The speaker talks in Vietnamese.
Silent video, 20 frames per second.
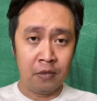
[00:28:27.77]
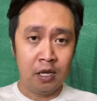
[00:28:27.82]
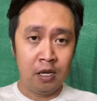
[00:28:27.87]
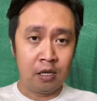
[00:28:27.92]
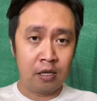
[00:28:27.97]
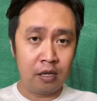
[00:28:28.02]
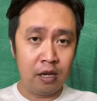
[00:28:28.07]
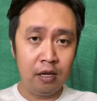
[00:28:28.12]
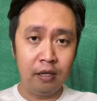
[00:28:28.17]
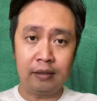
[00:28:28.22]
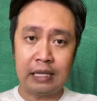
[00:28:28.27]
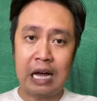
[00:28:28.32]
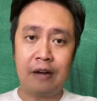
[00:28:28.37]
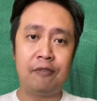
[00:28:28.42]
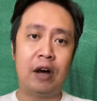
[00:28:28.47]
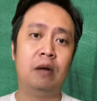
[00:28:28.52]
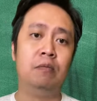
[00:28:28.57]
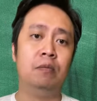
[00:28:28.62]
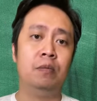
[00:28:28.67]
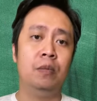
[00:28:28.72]
Nhưng tác
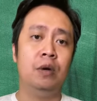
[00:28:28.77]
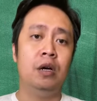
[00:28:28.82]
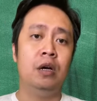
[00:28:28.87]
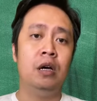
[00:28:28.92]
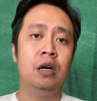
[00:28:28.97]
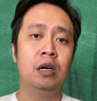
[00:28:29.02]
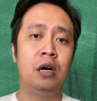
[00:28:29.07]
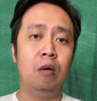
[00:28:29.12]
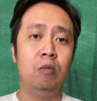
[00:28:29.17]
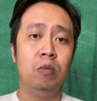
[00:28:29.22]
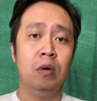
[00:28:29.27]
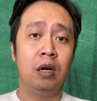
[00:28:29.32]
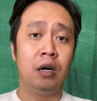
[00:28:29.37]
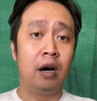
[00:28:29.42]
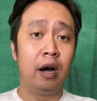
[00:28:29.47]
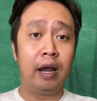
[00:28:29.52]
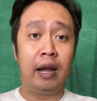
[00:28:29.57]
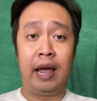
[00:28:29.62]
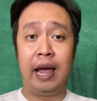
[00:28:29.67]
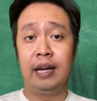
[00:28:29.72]
phẩm không
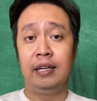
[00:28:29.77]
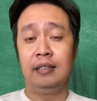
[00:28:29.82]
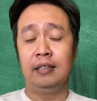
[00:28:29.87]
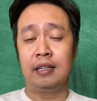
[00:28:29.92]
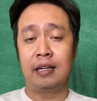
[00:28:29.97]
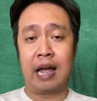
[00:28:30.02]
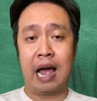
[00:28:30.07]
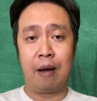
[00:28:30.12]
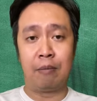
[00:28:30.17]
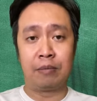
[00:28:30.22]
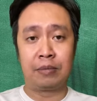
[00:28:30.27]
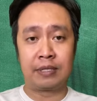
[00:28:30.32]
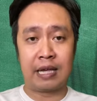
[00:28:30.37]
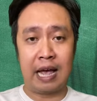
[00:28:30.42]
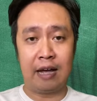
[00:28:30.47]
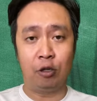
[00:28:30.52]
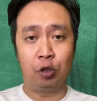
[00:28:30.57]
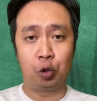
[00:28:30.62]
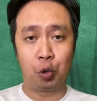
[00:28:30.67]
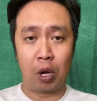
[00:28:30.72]
gợi lên cảm giác
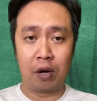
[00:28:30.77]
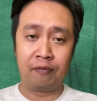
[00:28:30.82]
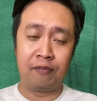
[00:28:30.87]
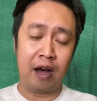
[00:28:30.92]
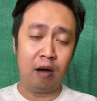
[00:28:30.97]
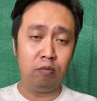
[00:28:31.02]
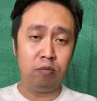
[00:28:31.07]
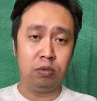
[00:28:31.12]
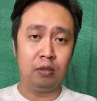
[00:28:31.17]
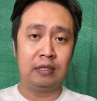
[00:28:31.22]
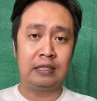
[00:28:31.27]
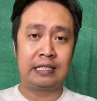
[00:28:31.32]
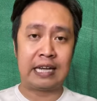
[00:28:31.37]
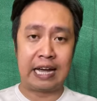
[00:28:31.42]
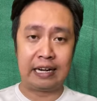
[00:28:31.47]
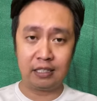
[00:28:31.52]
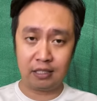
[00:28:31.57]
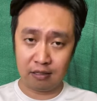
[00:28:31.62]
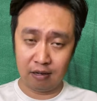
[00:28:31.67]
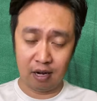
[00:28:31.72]
tuyệt vọng, chán
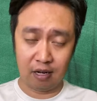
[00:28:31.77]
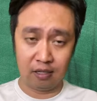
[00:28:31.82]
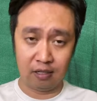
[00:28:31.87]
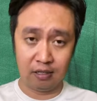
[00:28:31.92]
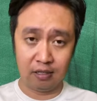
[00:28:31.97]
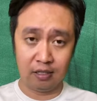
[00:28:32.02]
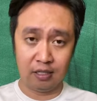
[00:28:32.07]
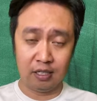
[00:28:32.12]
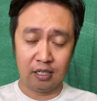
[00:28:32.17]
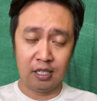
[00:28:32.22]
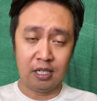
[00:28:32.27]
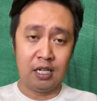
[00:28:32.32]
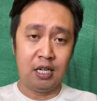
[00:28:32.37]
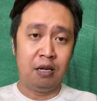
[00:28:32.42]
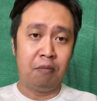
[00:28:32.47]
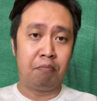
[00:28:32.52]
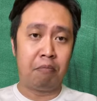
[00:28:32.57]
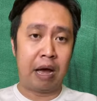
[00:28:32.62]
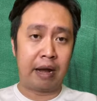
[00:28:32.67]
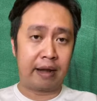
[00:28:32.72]
trường,
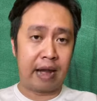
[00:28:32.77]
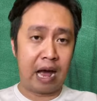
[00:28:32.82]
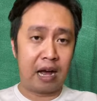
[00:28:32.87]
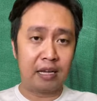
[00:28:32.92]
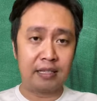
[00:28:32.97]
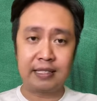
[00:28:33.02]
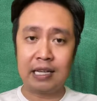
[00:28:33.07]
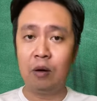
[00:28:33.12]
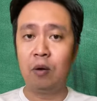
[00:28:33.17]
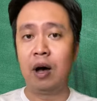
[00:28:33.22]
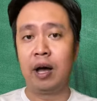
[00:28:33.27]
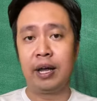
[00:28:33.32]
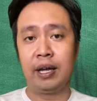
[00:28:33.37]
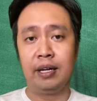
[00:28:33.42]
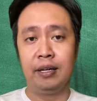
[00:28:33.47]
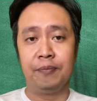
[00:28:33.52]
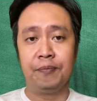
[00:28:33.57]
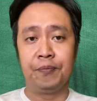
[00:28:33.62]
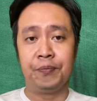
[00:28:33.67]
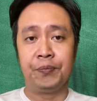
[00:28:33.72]
mà đằng sau ấy,
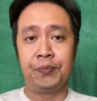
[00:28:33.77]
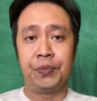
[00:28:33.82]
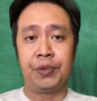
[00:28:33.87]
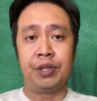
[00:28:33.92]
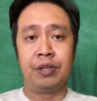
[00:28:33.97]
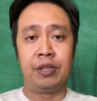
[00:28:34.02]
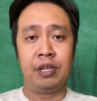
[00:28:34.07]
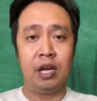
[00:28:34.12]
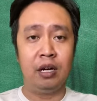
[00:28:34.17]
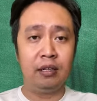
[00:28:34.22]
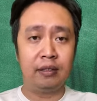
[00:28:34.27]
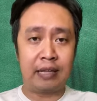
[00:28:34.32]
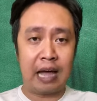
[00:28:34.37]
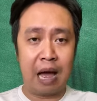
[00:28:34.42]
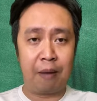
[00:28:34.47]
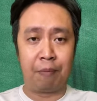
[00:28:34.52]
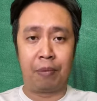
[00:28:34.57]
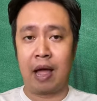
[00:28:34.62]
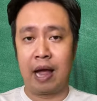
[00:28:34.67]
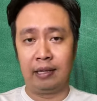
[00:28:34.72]
những
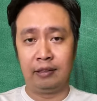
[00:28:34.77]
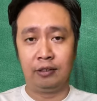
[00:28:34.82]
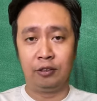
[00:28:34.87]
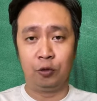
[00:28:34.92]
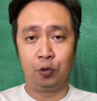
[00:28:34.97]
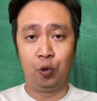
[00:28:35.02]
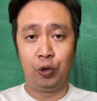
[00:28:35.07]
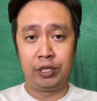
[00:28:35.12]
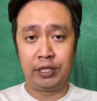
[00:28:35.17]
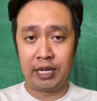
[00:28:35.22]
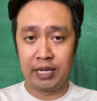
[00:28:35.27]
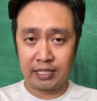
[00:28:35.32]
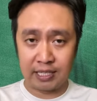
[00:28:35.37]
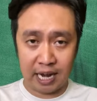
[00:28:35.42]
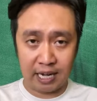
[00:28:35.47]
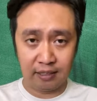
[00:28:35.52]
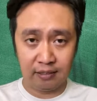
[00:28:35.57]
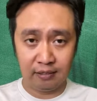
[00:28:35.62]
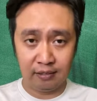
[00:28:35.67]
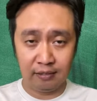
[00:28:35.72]
thảm cảnh của chiến
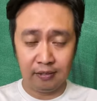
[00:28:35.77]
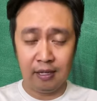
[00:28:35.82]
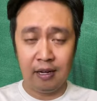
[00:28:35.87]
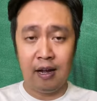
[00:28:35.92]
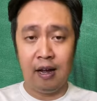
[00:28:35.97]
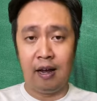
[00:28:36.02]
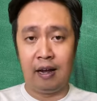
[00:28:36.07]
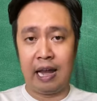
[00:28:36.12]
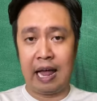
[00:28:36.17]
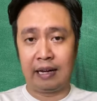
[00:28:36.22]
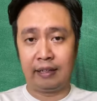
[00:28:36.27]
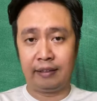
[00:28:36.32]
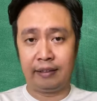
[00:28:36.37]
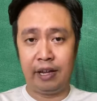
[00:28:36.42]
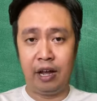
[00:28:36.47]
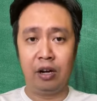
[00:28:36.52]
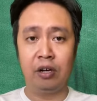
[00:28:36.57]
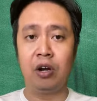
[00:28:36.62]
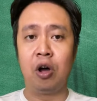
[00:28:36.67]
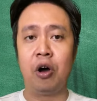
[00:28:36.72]
tranh là
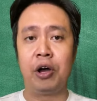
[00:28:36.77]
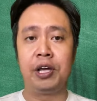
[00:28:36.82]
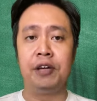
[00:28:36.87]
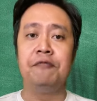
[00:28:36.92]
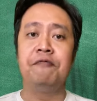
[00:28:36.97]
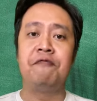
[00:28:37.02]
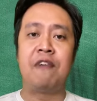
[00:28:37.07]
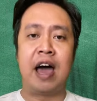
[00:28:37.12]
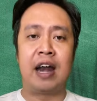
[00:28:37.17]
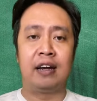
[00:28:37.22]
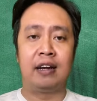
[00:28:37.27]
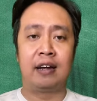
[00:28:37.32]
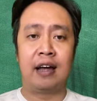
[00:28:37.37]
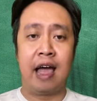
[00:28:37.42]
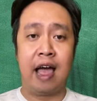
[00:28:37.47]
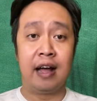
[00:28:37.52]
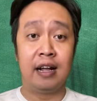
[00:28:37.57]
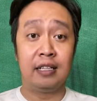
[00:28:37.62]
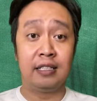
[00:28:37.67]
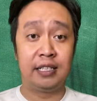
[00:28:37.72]
tiếng nói phản
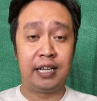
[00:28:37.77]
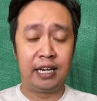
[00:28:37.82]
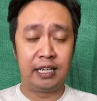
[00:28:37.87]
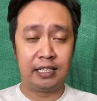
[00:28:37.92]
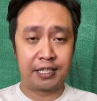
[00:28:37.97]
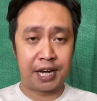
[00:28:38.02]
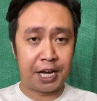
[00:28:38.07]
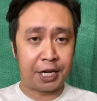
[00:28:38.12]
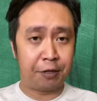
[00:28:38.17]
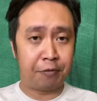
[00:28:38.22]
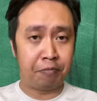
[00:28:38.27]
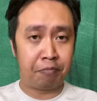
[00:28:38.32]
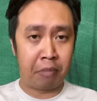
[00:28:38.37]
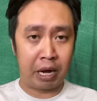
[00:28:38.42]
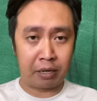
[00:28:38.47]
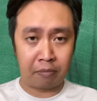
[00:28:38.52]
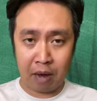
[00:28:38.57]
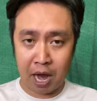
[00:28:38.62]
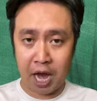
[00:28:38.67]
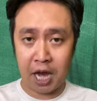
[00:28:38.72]
kháng chiến tranh
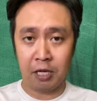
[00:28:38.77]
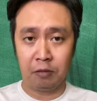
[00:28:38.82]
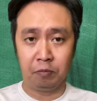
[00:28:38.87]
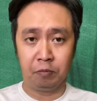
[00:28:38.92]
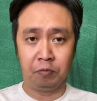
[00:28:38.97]
mạnh mẽ.